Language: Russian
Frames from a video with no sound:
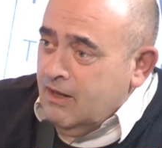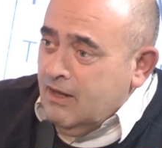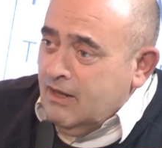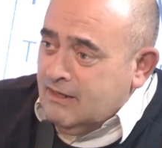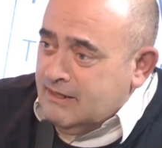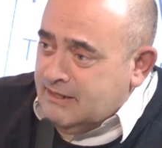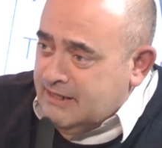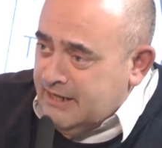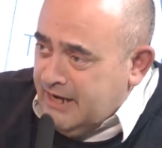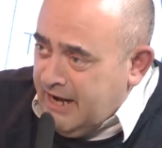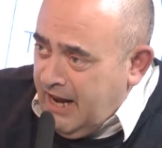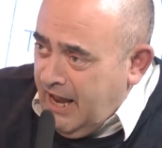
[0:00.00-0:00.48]

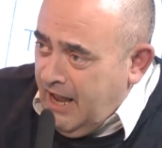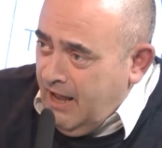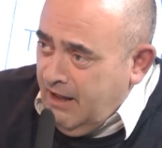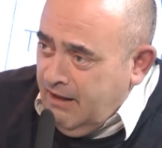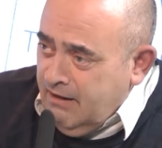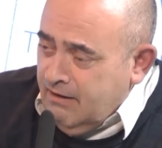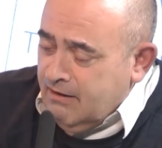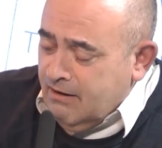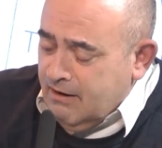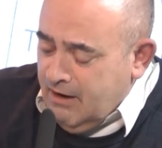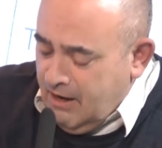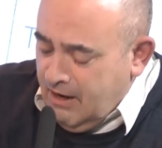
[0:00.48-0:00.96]
Зря
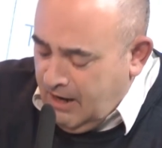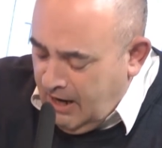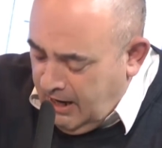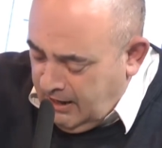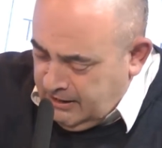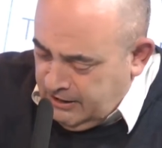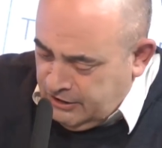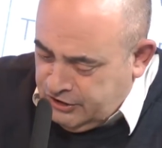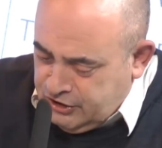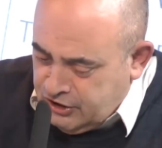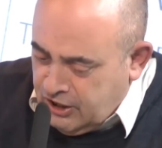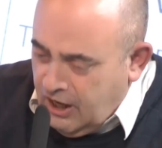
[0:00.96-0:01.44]
галочка.
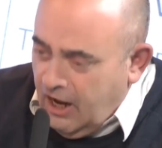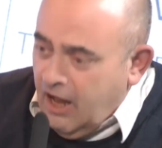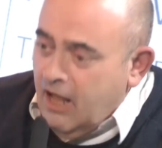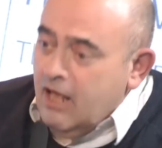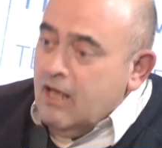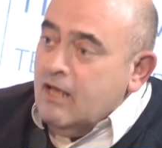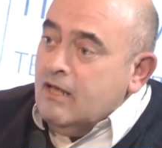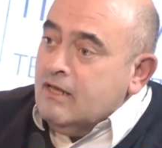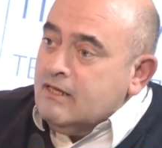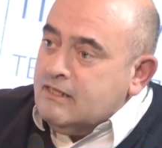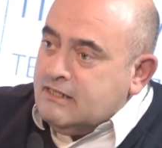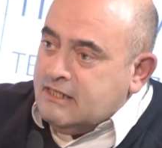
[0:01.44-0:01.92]
галочка.
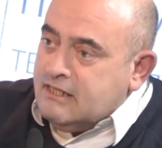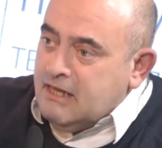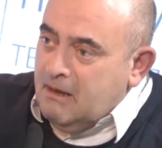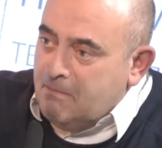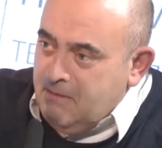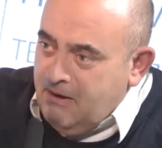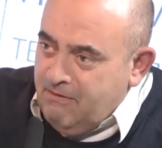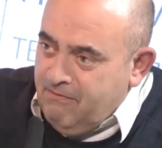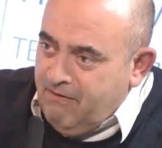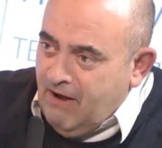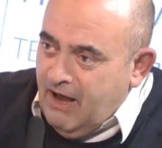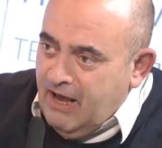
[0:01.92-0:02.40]

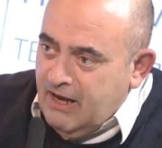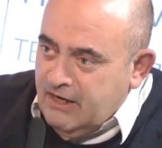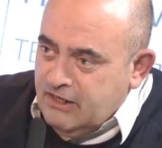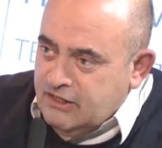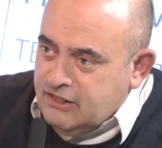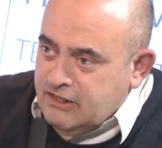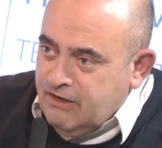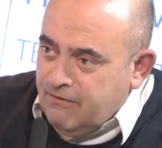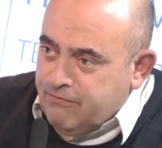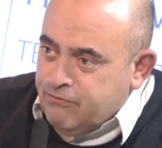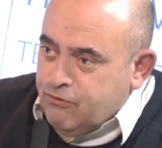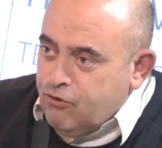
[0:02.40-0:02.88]

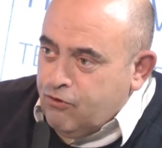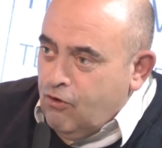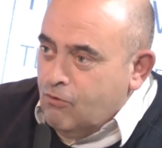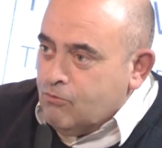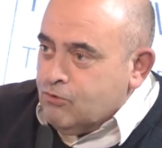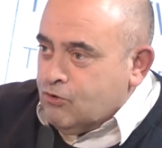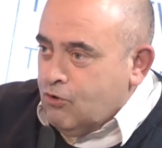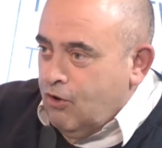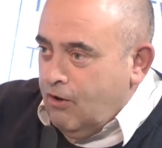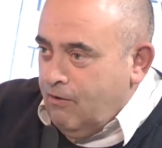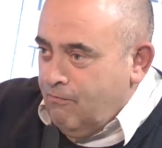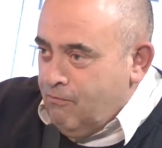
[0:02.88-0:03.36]
Сомневаешься в том,
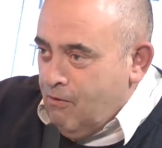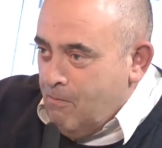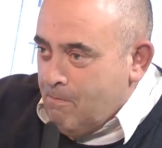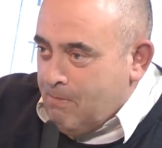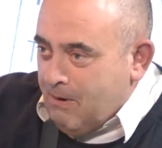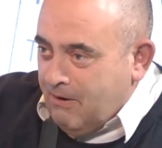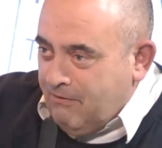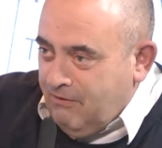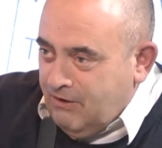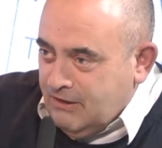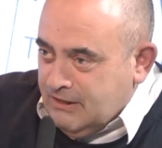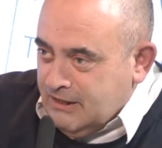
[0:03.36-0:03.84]
что его
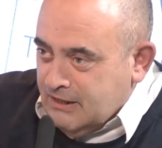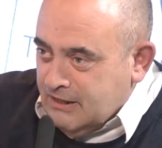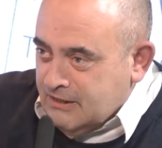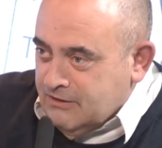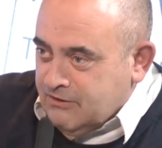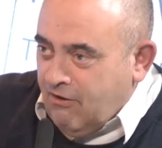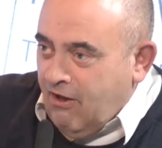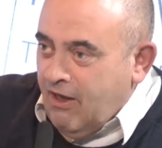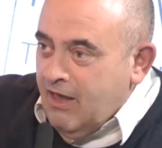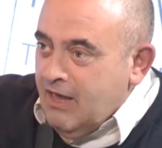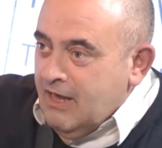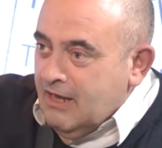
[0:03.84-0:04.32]

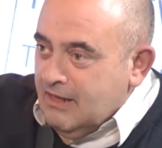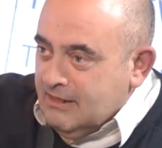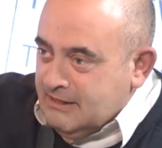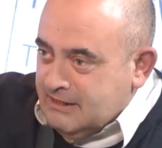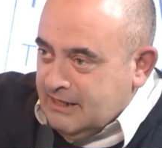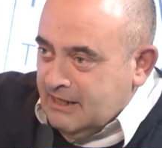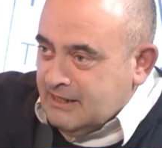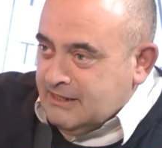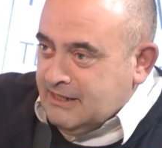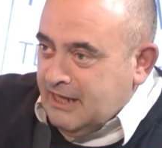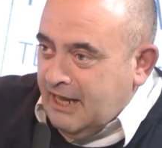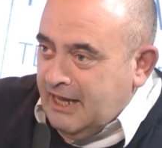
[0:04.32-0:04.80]
правительство
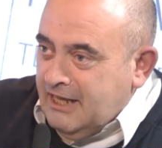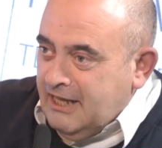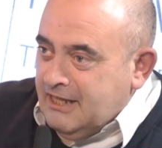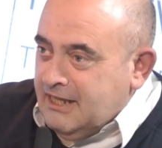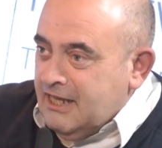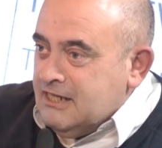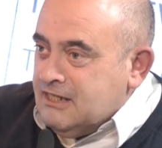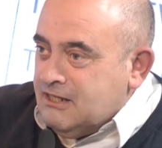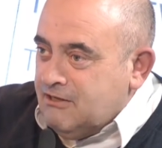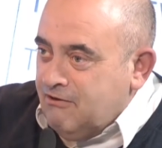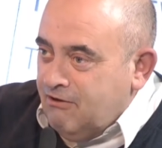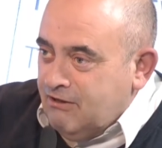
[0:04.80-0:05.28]
состоит
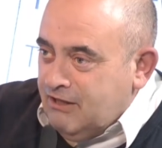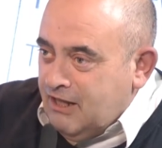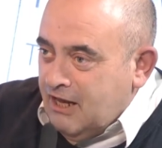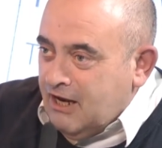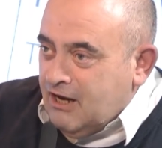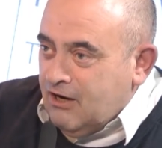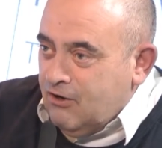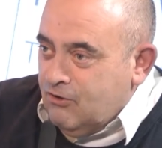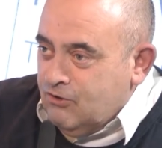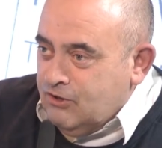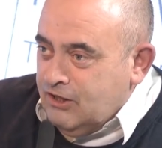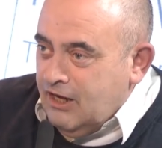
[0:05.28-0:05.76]
из
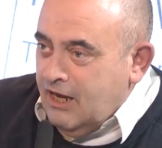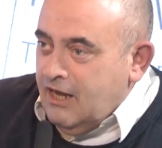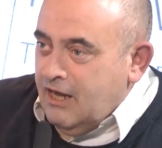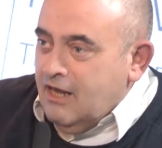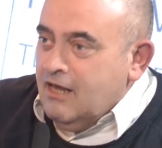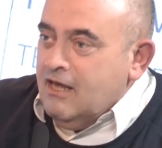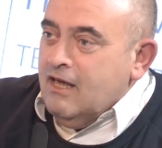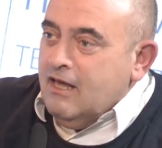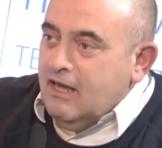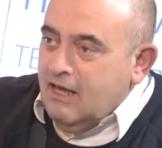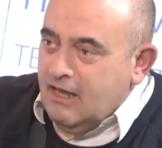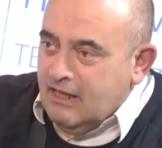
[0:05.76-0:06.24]
святых людей,